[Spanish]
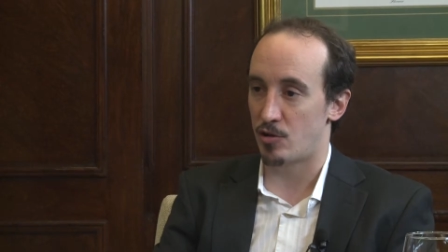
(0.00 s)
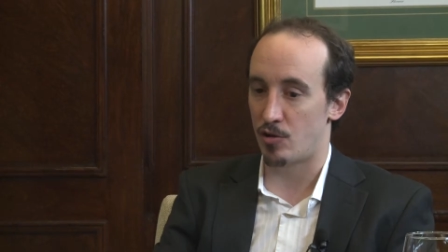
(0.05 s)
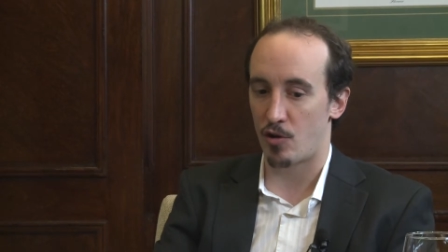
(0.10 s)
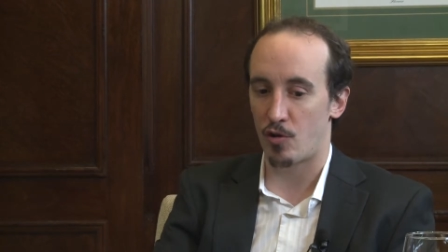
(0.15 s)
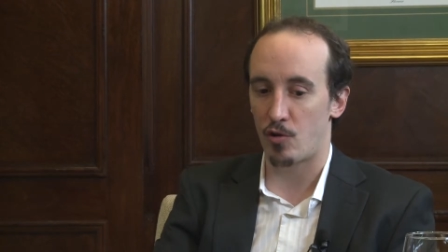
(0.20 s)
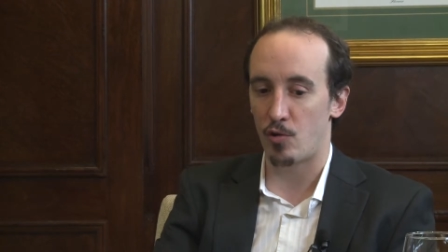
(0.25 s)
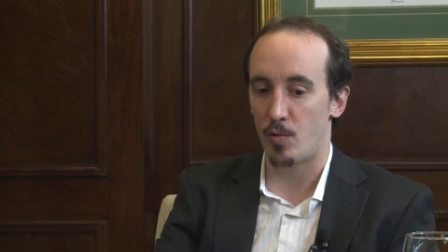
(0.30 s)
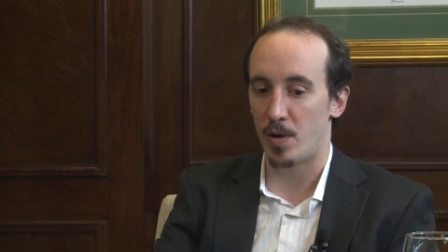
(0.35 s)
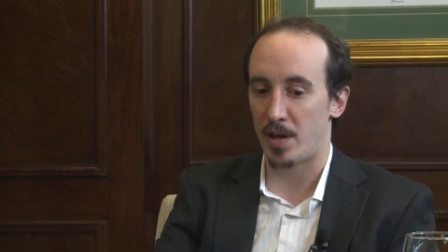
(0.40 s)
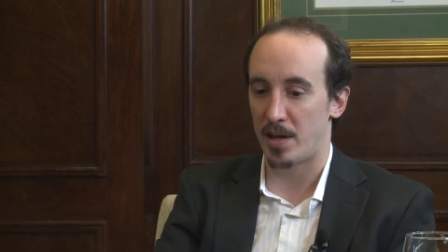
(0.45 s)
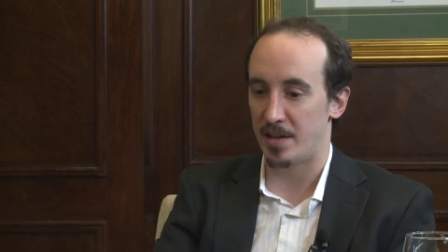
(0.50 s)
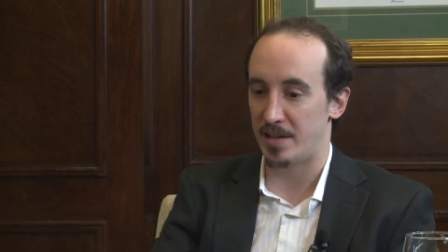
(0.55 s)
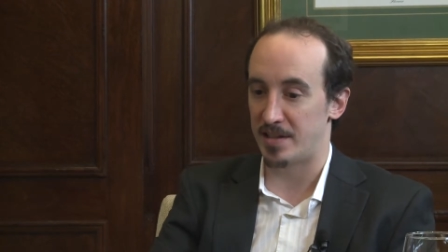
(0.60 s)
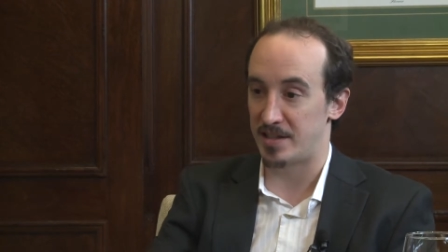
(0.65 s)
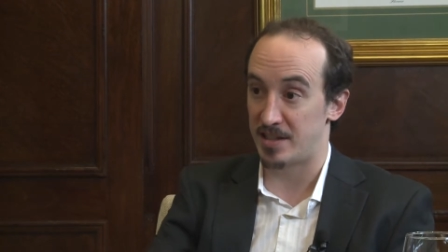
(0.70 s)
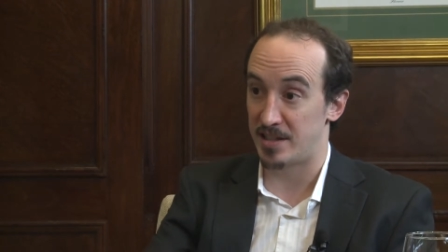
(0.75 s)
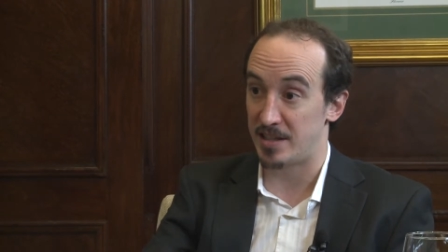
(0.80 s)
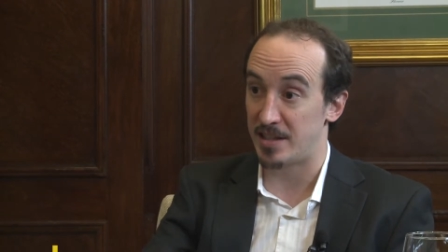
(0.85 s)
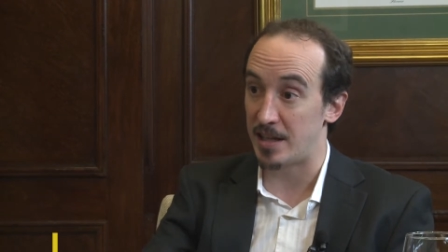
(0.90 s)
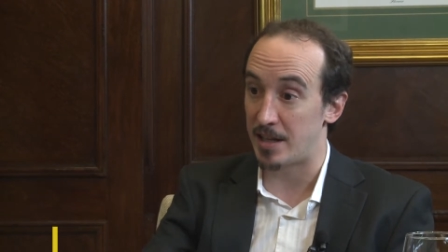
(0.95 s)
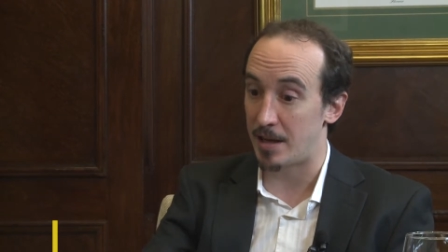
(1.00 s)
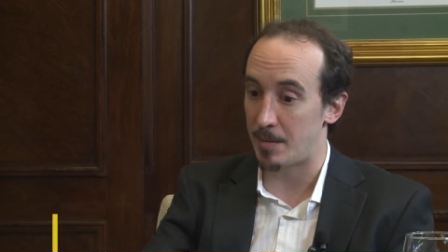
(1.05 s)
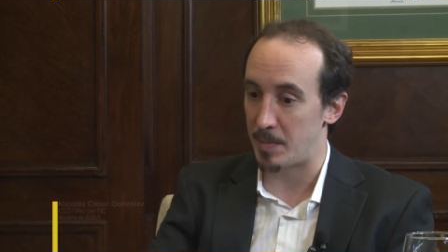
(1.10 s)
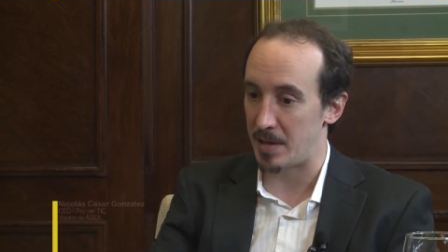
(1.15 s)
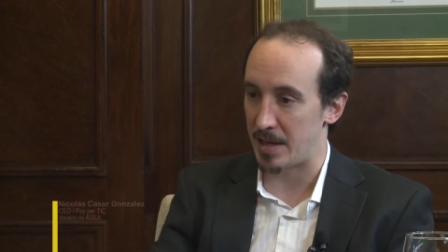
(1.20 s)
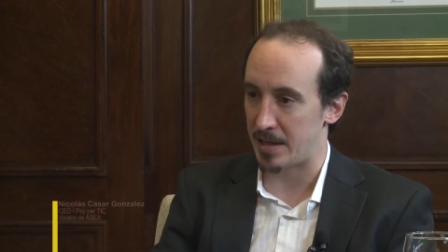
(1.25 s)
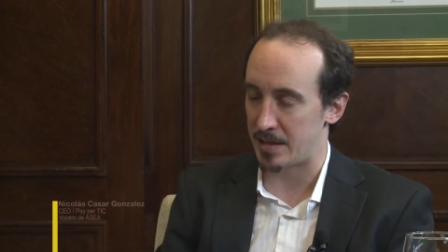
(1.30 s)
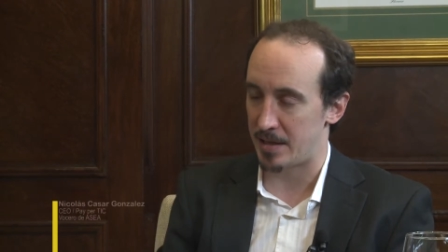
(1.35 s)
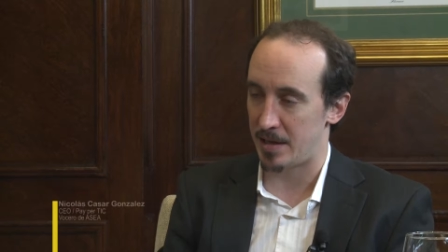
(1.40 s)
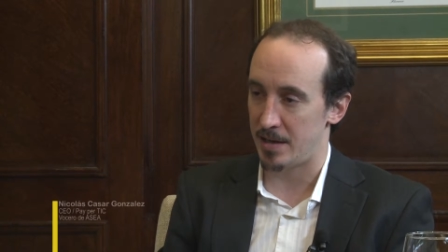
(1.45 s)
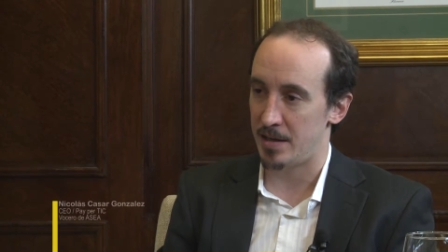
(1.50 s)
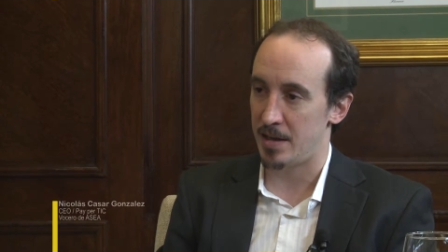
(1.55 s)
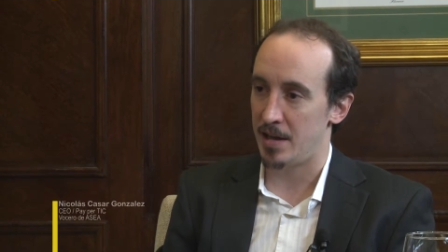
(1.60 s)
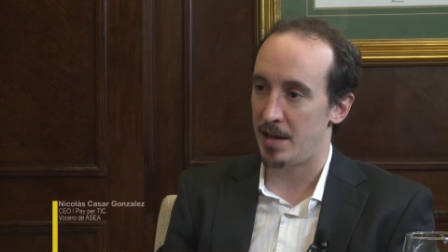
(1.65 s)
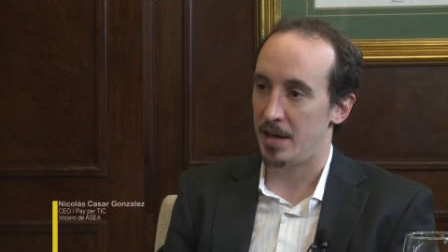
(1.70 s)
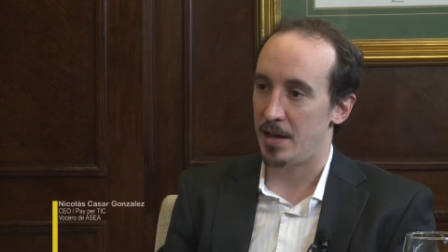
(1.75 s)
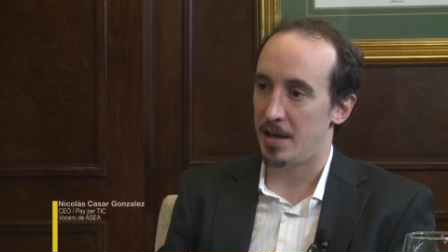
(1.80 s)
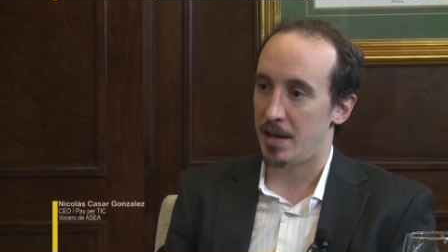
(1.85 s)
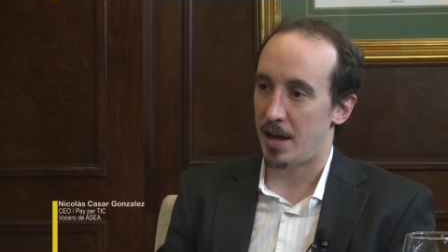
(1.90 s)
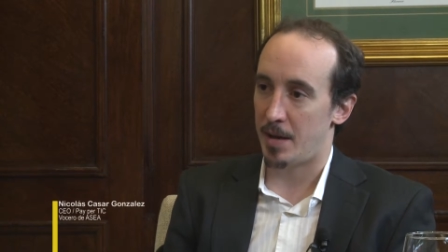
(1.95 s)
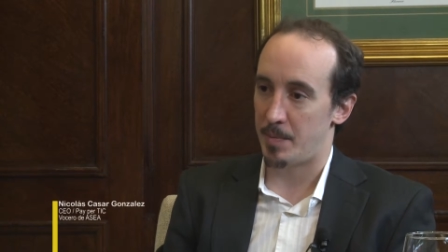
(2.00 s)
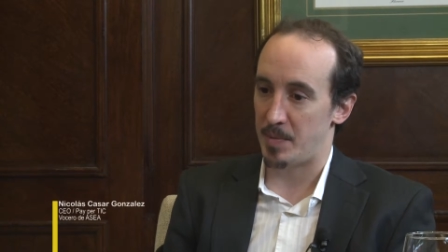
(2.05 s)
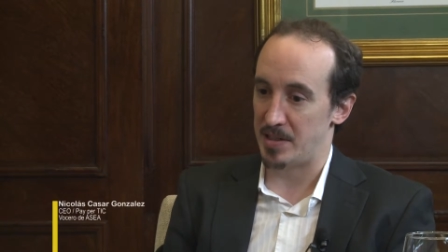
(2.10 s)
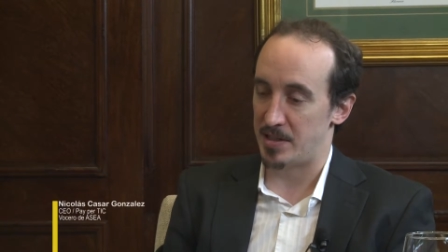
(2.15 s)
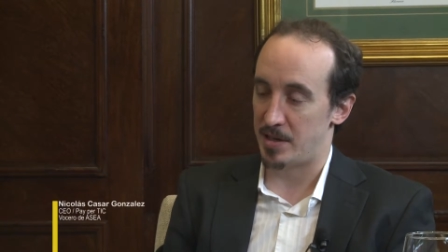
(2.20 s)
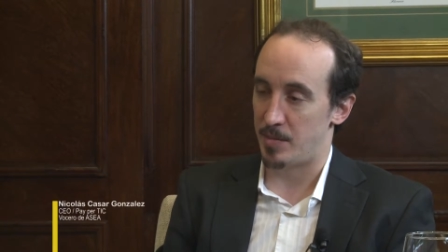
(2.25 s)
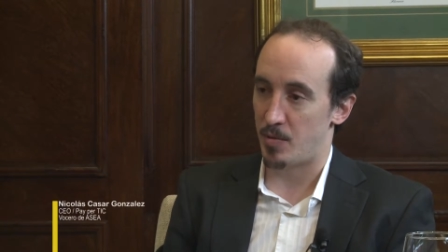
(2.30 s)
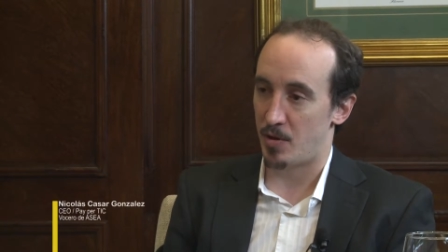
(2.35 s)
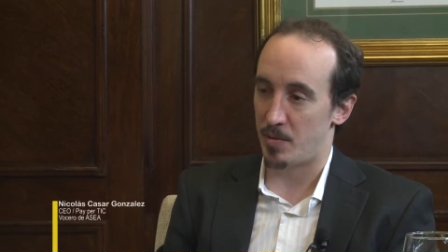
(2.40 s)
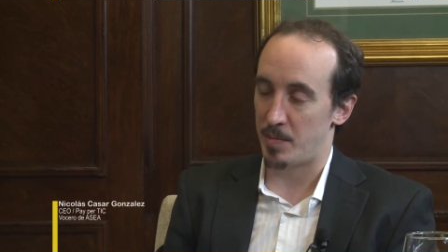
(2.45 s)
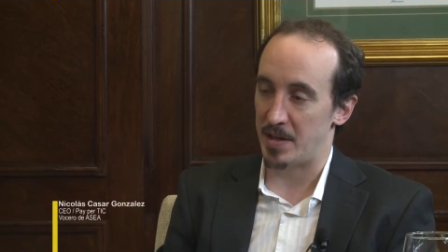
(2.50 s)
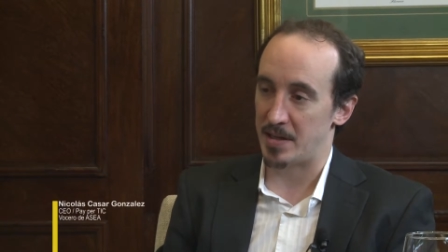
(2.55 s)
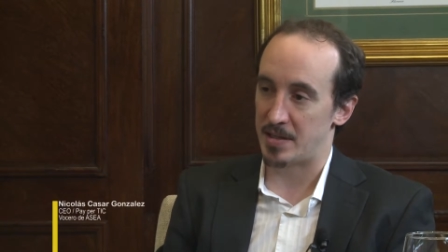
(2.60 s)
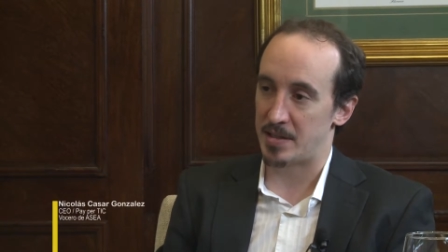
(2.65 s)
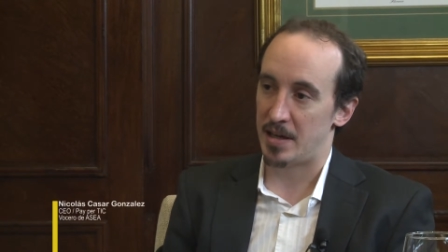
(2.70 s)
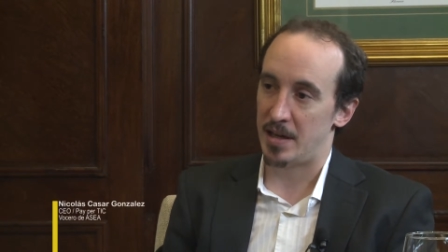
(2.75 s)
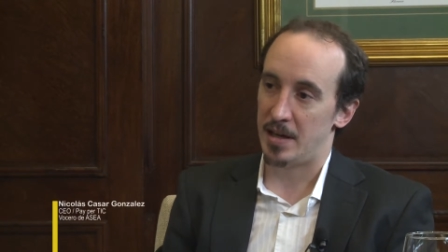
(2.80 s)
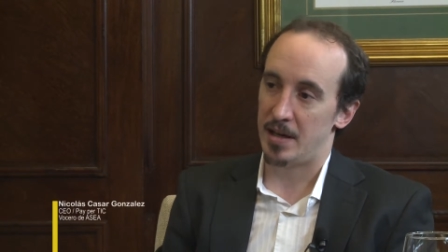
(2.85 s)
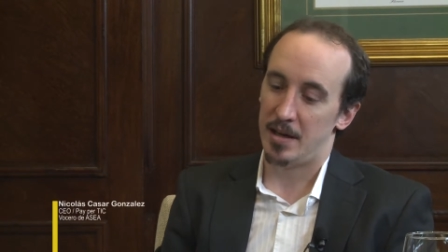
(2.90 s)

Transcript: o los clubes necesitan la plata a principio de mes.